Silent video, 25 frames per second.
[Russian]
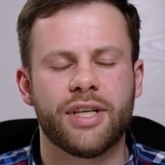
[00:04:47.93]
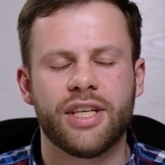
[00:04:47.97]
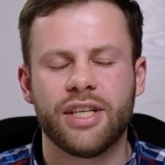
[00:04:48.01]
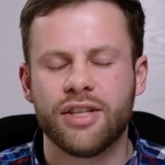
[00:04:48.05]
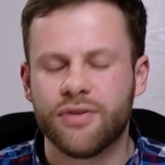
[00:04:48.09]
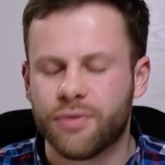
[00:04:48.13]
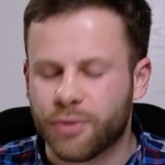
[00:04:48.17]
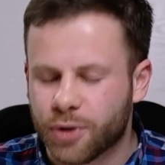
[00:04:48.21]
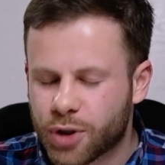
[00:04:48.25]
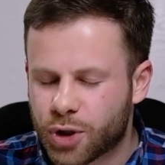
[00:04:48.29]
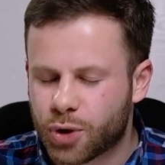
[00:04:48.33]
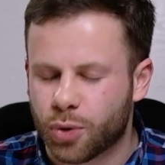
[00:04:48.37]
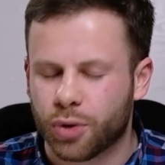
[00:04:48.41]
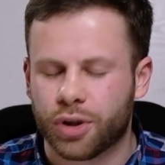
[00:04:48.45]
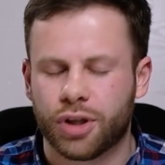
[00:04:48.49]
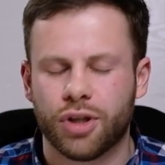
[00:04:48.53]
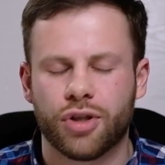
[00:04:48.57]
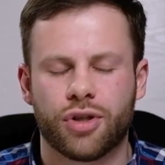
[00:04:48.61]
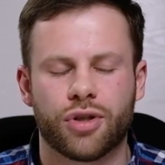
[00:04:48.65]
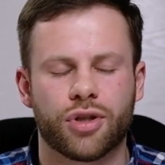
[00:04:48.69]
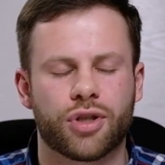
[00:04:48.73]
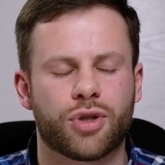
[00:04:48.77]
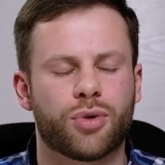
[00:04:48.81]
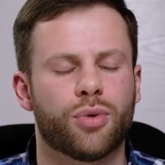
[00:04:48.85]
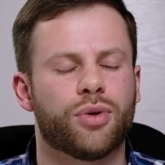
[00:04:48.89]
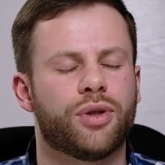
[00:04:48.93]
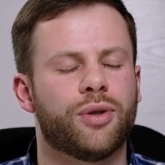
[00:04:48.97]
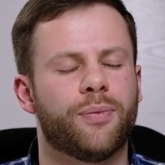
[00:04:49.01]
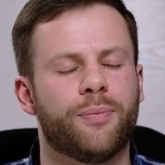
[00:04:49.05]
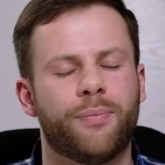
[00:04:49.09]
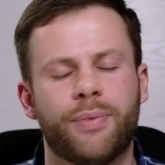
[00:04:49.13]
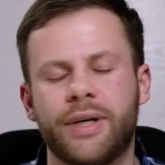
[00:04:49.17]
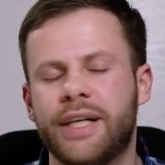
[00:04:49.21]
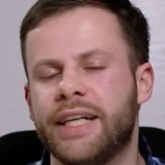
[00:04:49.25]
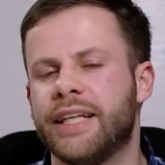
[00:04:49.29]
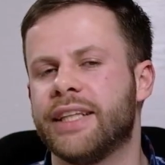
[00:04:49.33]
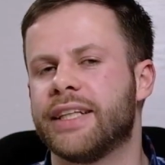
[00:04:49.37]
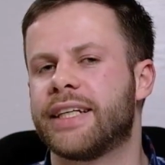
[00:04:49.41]
И высокие частоты,
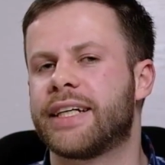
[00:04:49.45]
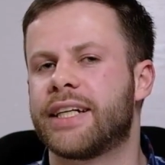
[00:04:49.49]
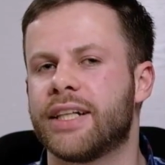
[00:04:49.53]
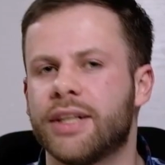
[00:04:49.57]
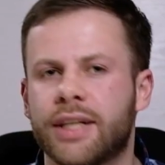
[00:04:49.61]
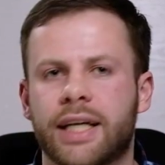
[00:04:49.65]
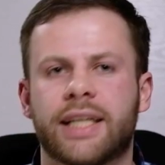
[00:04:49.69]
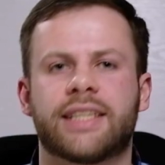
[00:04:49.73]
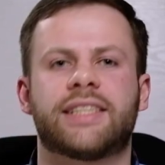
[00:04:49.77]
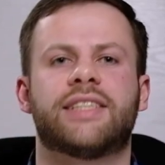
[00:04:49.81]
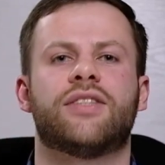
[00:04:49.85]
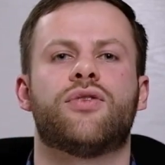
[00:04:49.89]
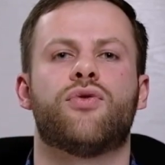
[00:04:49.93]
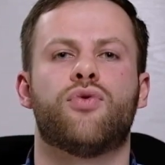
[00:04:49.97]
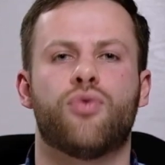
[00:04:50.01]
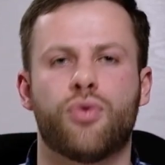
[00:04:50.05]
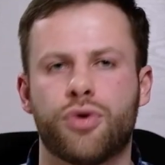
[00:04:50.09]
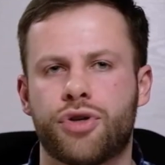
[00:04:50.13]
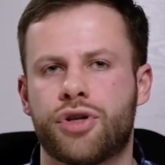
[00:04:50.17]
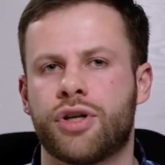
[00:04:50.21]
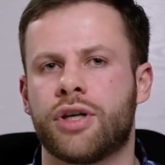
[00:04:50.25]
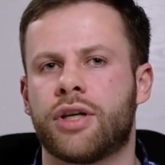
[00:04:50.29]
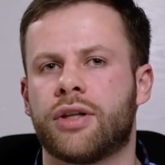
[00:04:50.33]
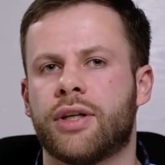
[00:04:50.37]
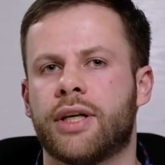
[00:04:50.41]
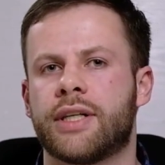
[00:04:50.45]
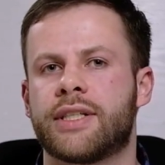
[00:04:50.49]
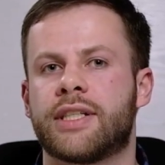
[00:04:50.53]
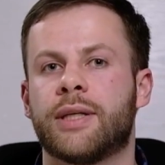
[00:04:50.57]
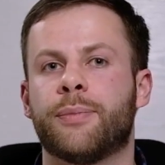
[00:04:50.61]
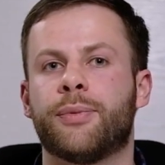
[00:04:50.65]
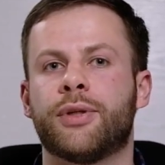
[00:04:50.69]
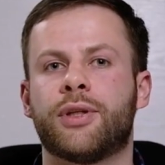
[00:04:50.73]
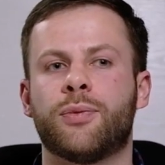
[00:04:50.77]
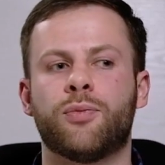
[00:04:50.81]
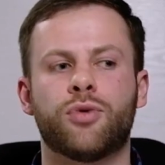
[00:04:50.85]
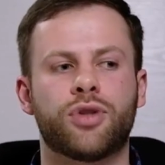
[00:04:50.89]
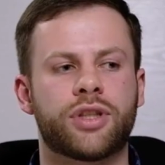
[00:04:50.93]
блин, классно, очень классно,
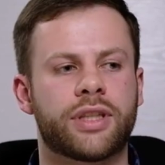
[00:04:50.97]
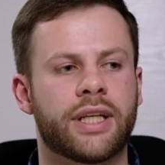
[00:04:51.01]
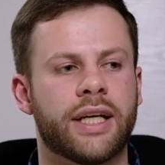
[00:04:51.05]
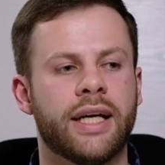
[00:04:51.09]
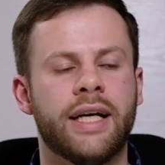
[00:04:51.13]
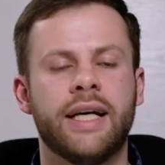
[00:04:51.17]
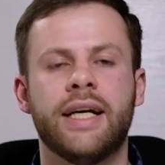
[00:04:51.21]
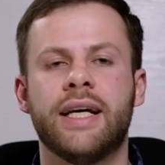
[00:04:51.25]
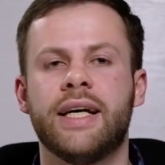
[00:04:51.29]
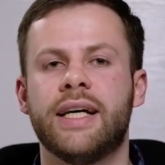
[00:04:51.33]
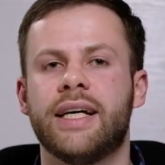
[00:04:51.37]
потому что